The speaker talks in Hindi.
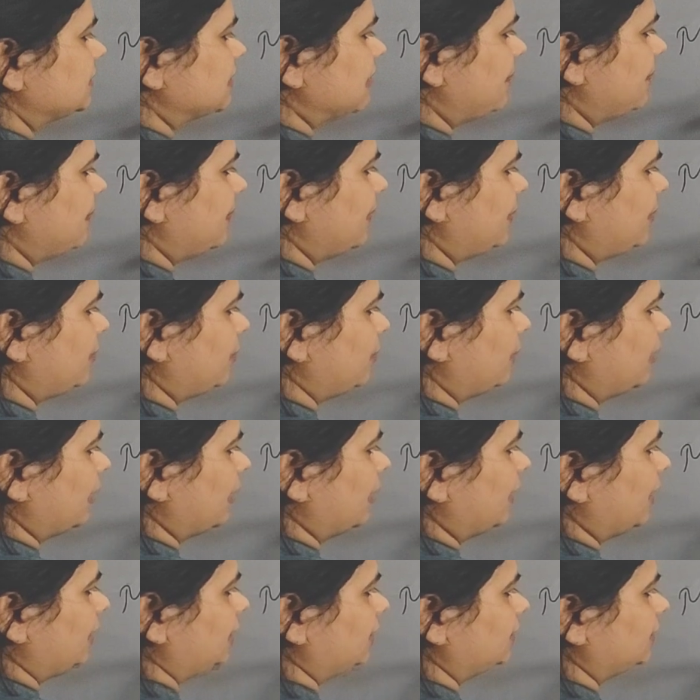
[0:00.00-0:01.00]
सपर हो
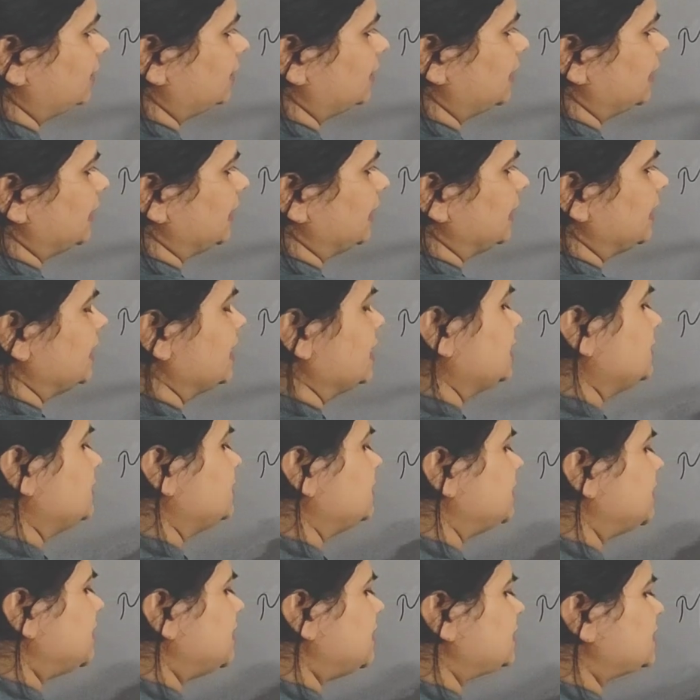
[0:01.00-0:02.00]
गया
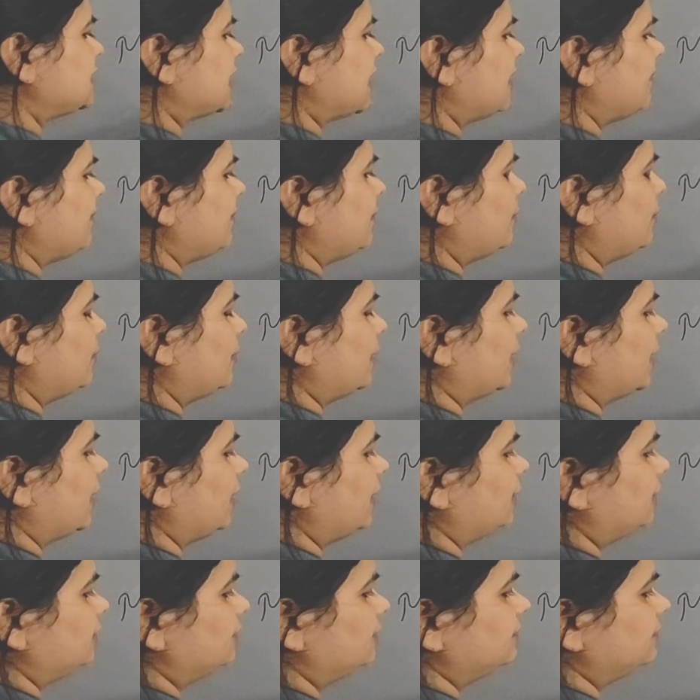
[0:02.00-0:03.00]
टी टाइम हो गया